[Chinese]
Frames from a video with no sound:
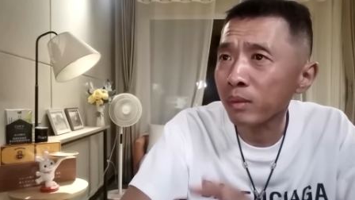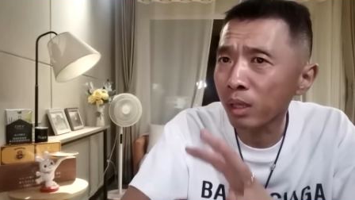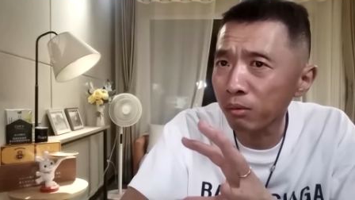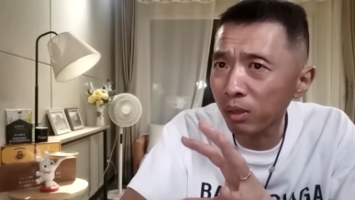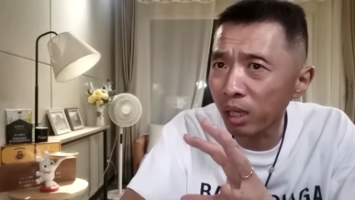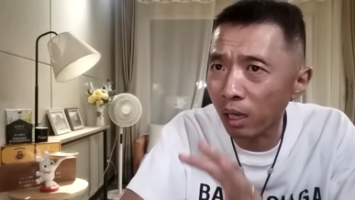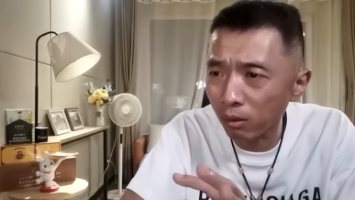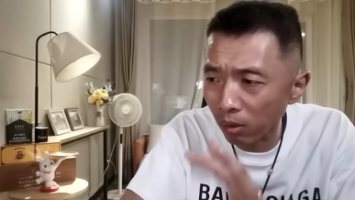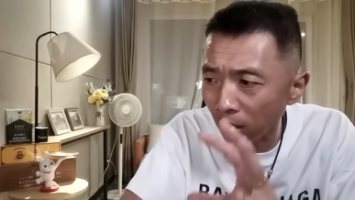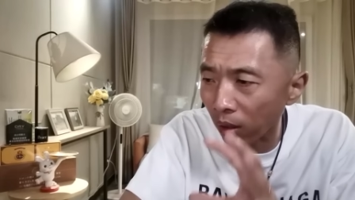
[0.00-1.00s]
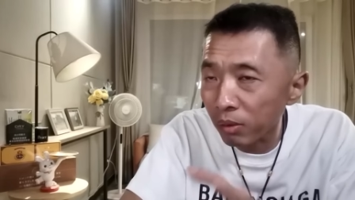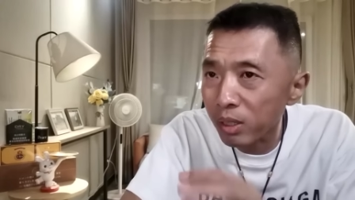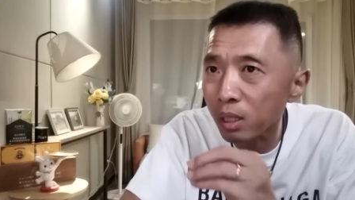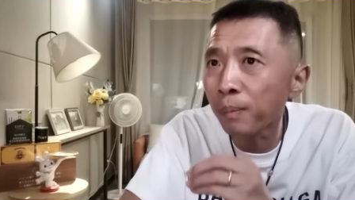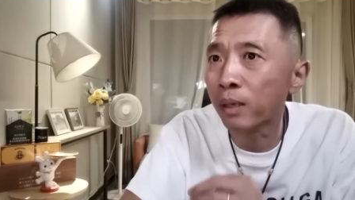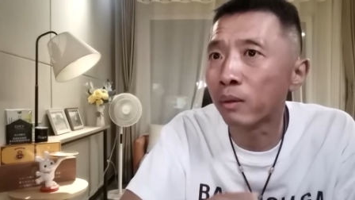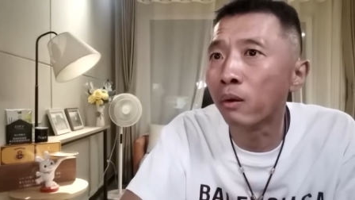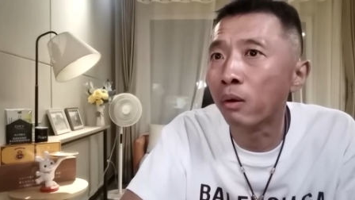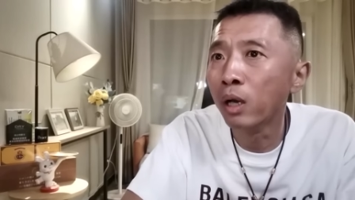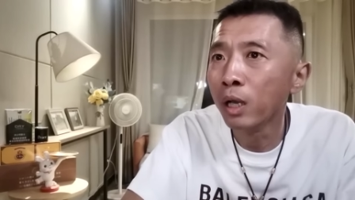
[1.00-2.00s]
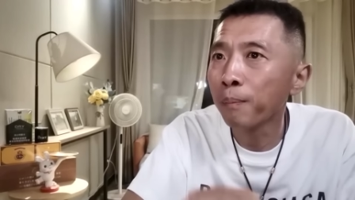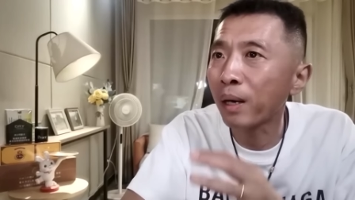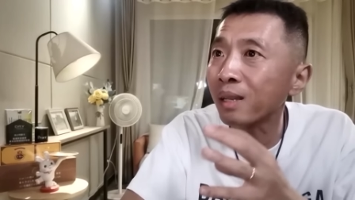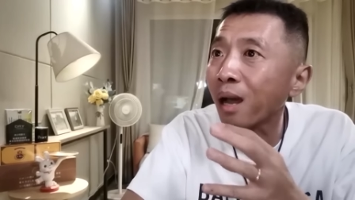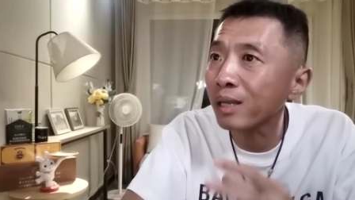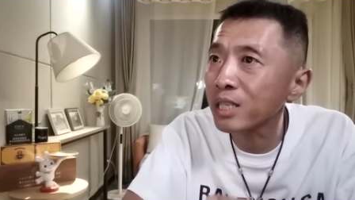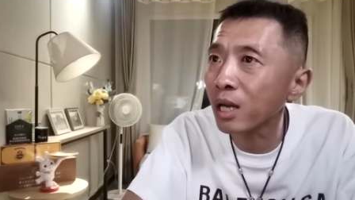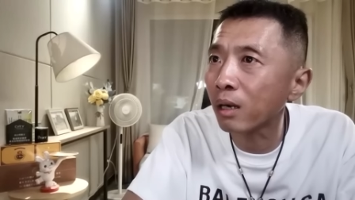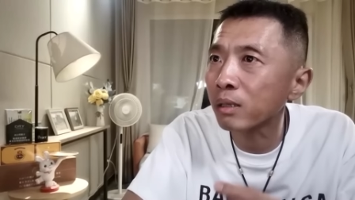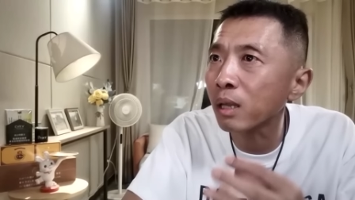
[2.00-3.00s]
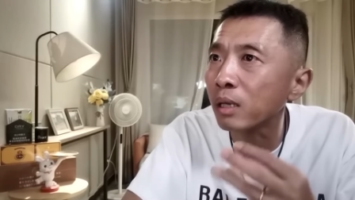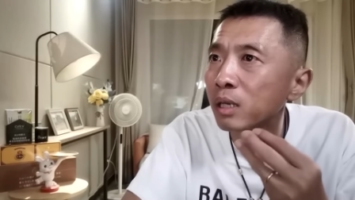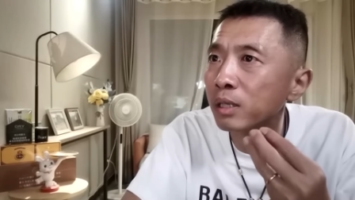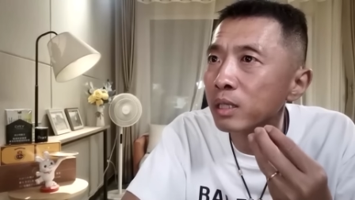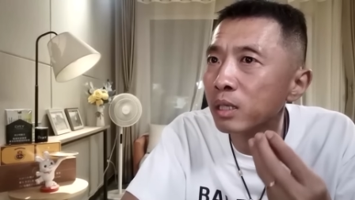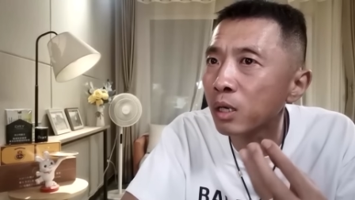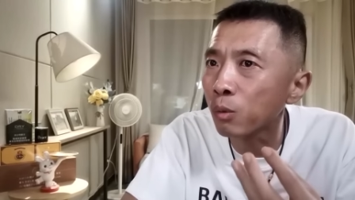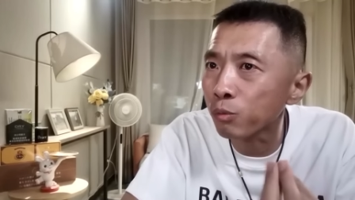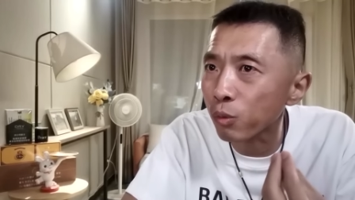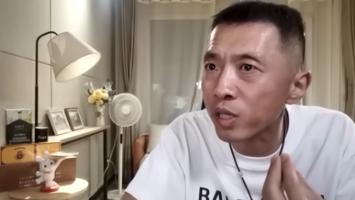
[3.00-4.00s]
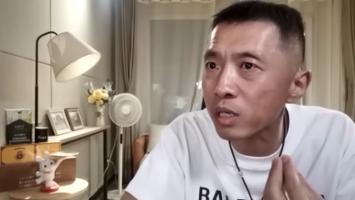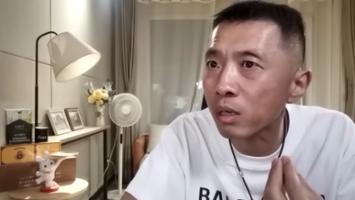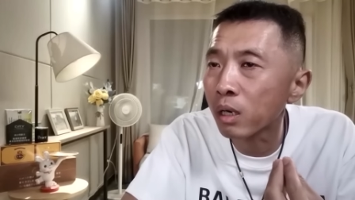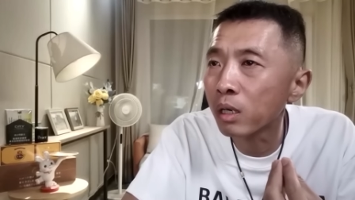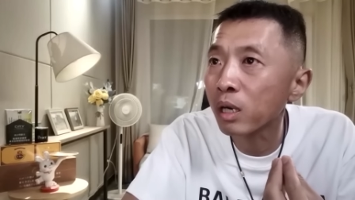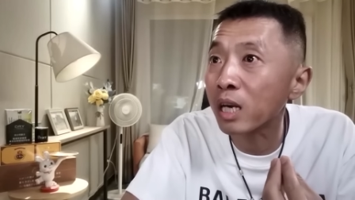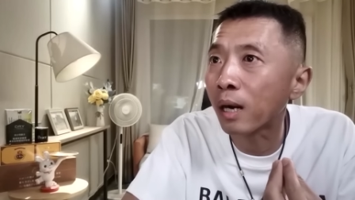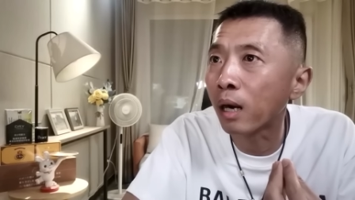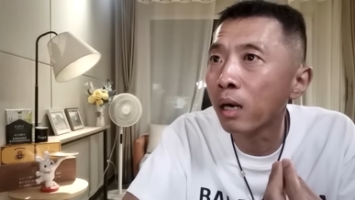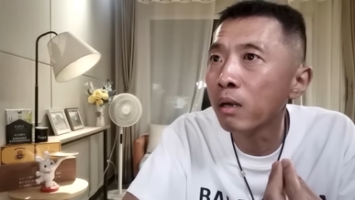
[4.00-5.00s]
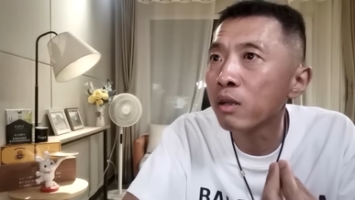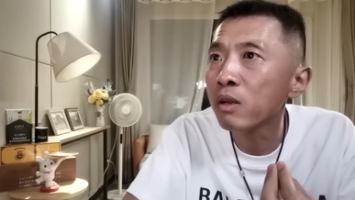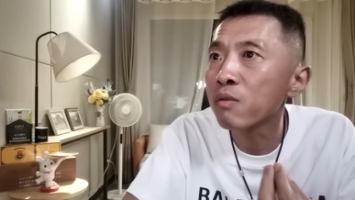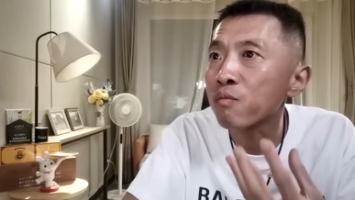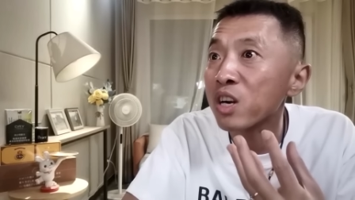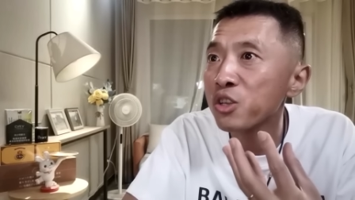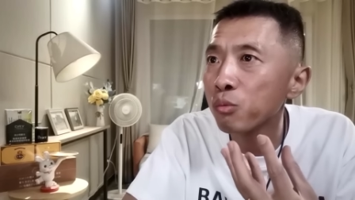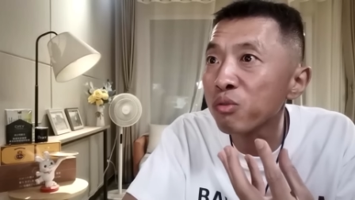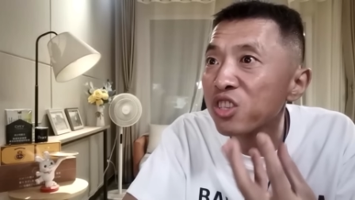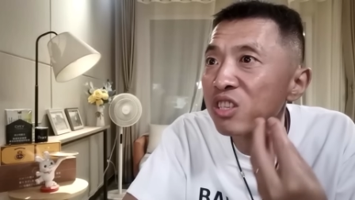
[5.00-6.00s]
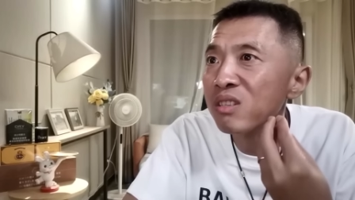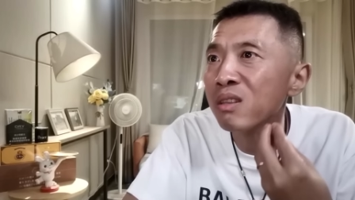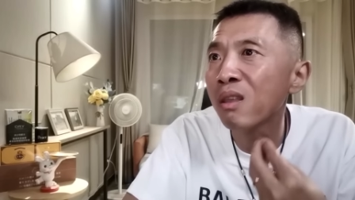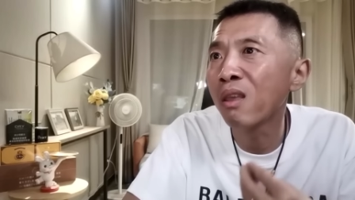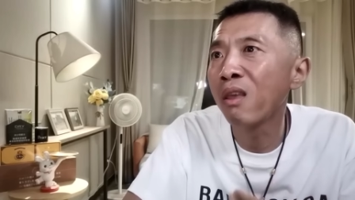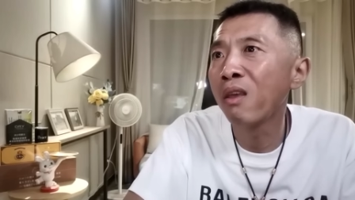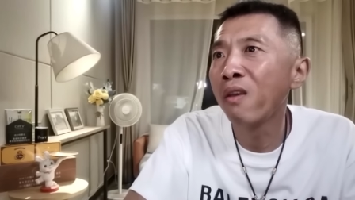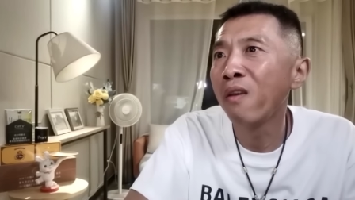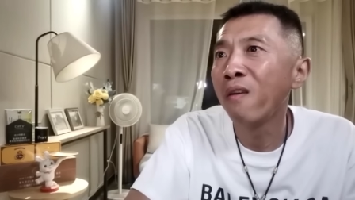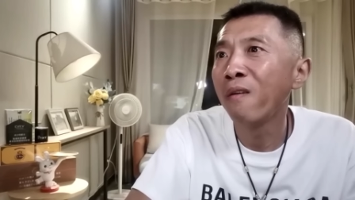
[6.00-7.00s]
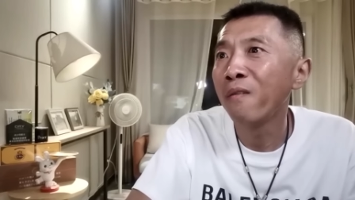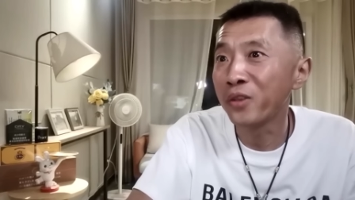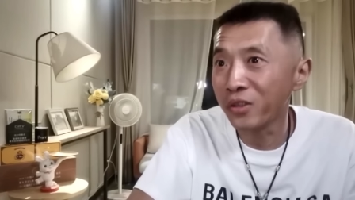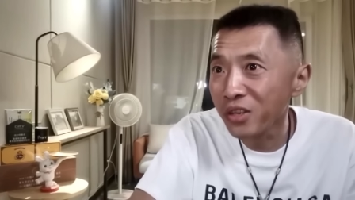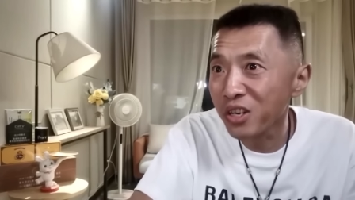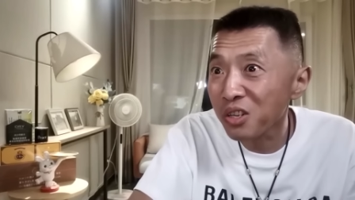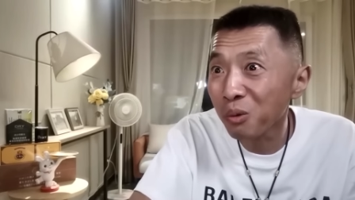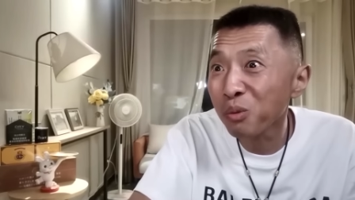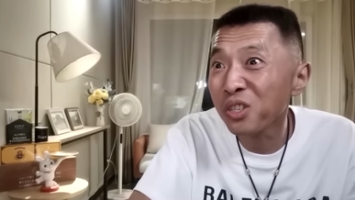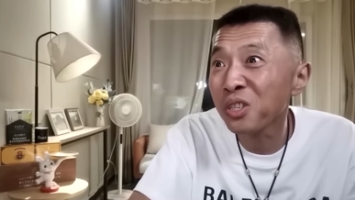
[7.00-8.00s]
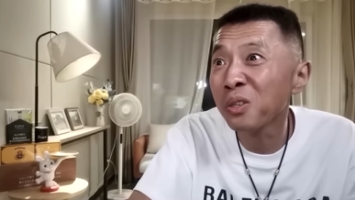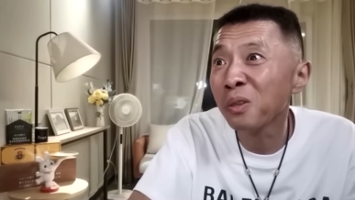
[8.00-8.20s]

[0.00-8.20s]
他就联络了好几个朋友，把他家当成一个工作室，干啥？玩游资，人家是游资。